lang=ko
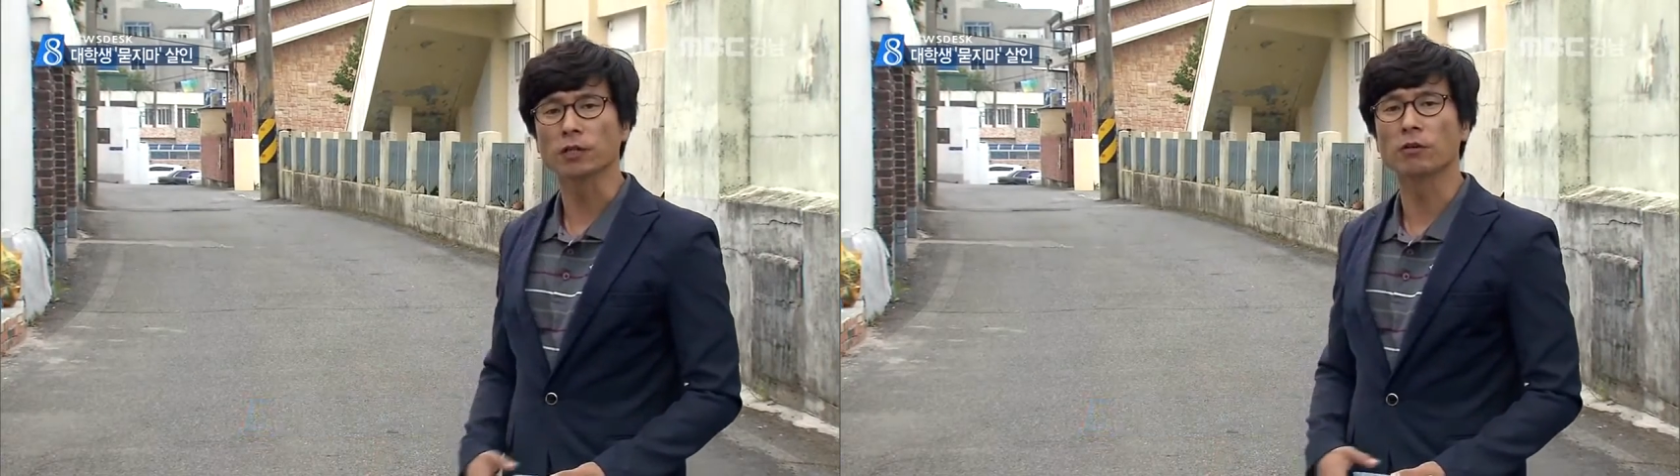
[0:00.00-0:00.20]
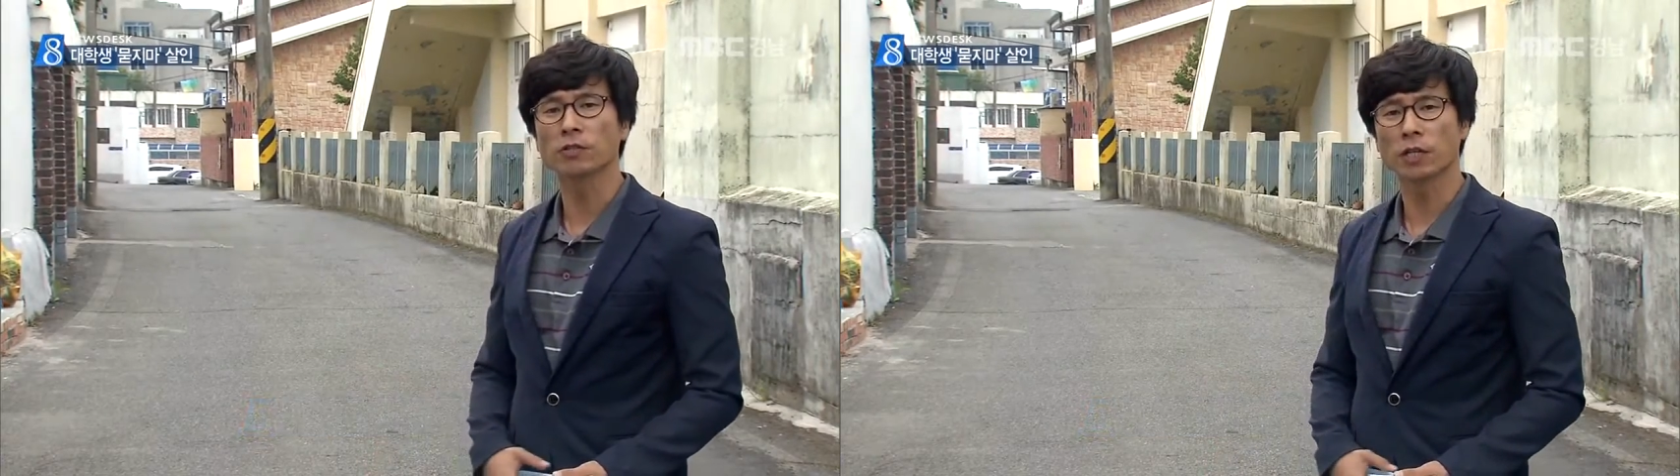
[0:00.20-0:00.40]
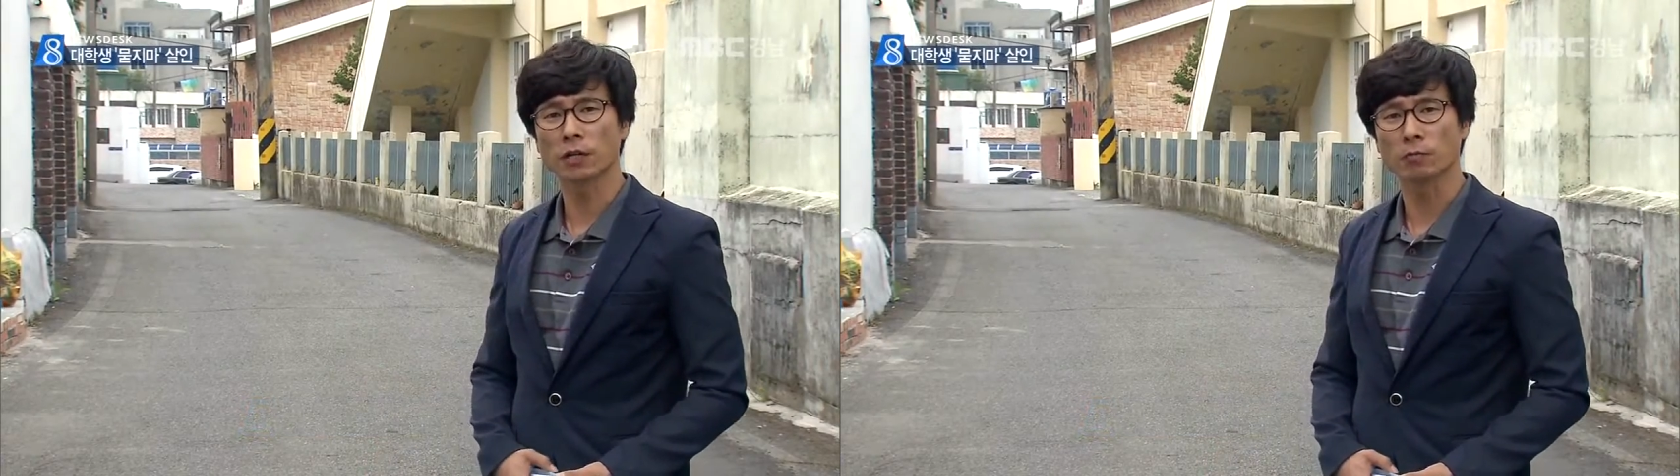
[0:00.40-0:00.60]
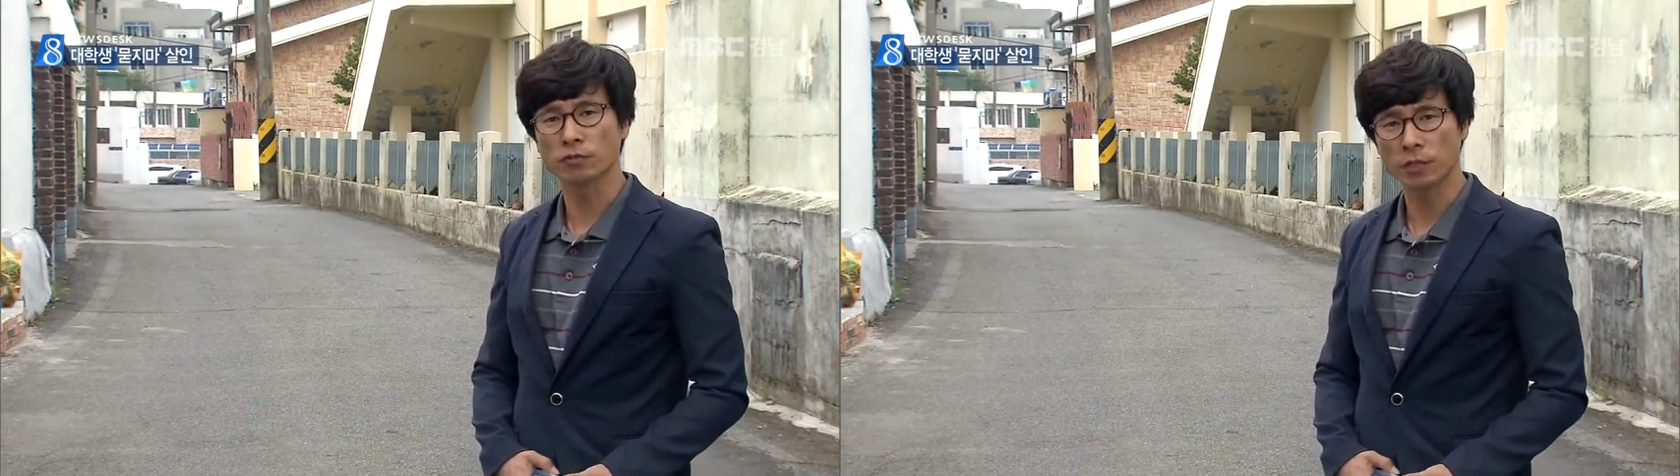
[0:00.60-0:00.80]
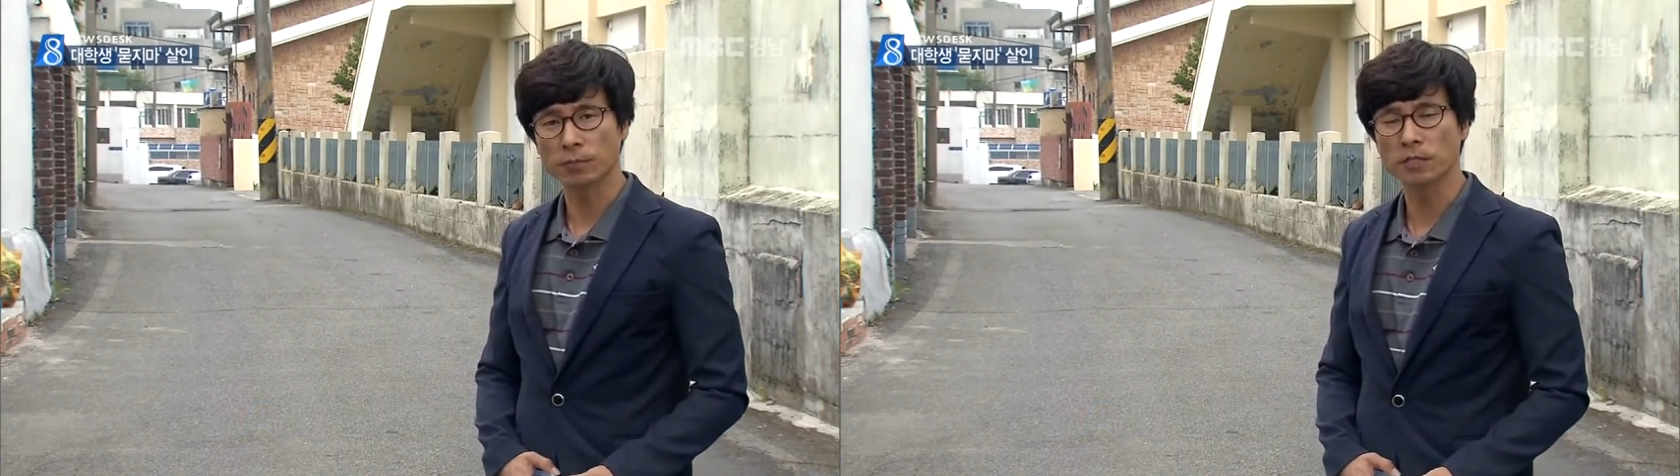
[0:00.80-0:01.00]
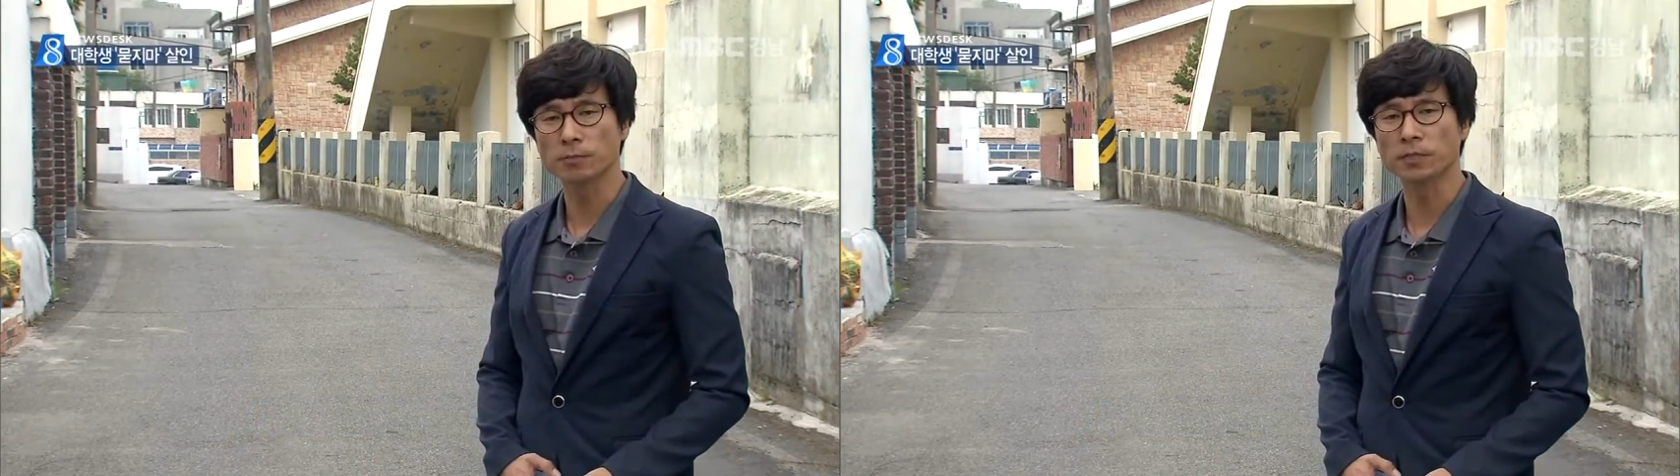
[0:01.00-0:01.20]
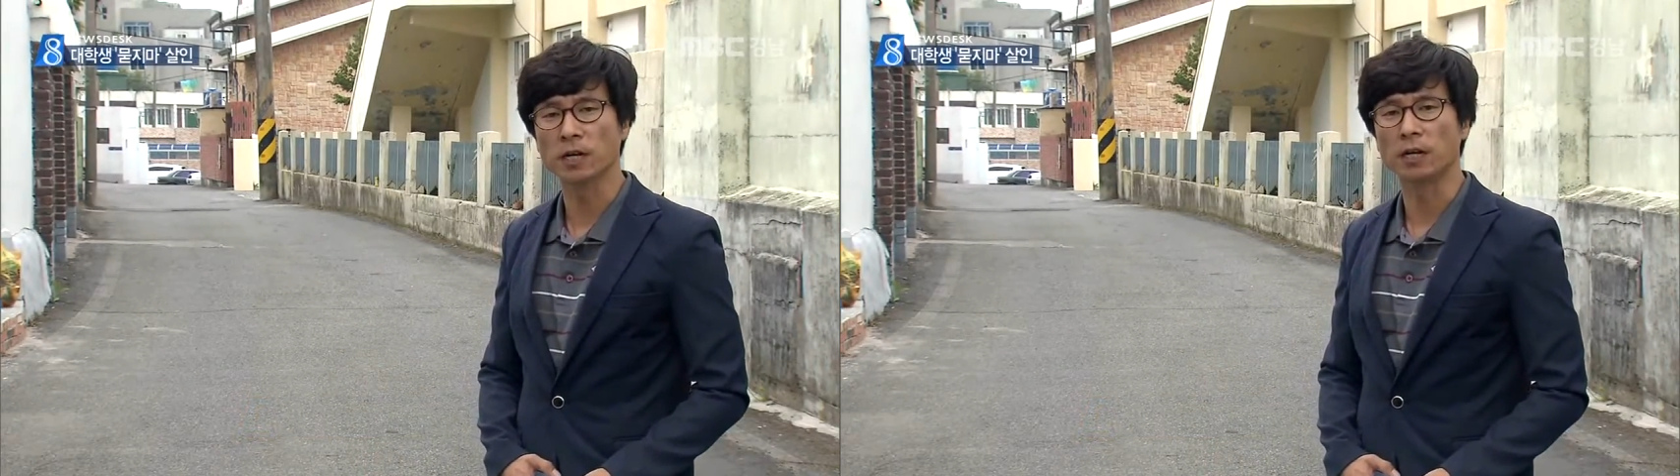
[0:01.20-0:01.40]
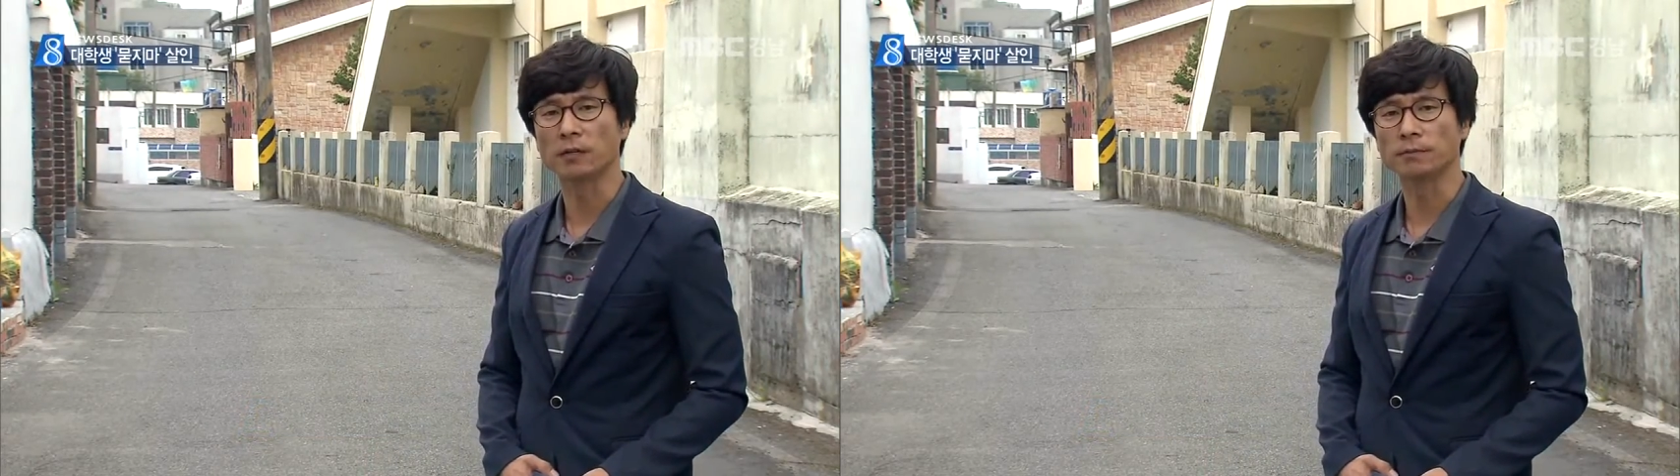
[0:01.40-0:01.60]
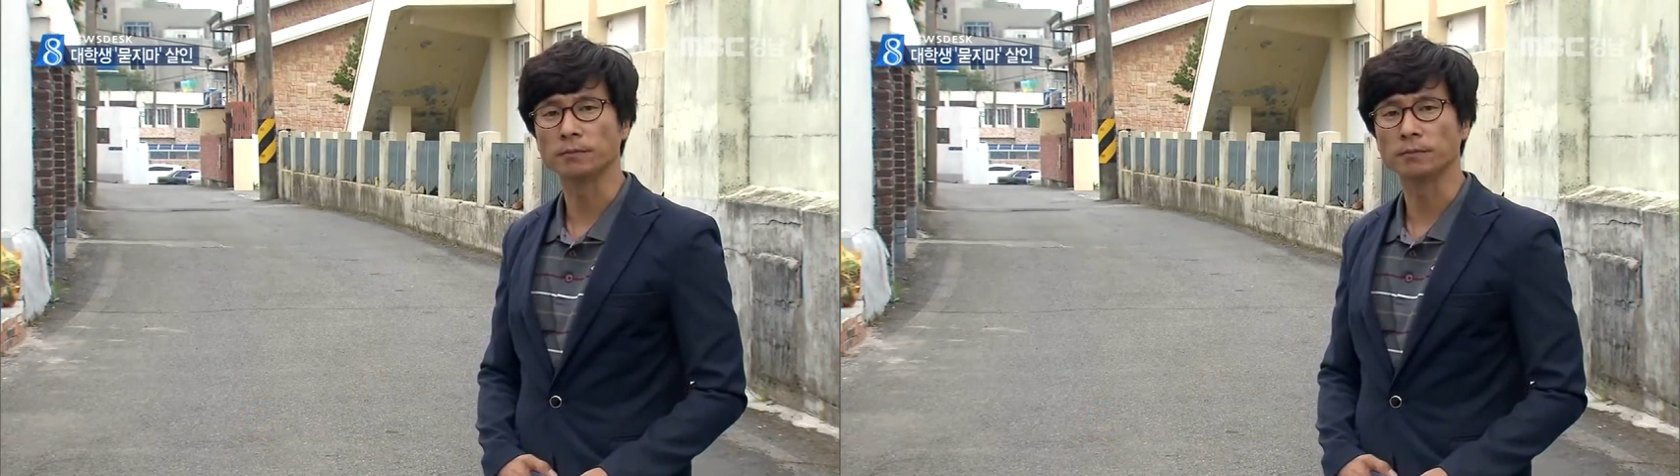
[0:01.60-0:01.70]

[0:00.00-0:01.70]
경찰에 붙잡혔습니다.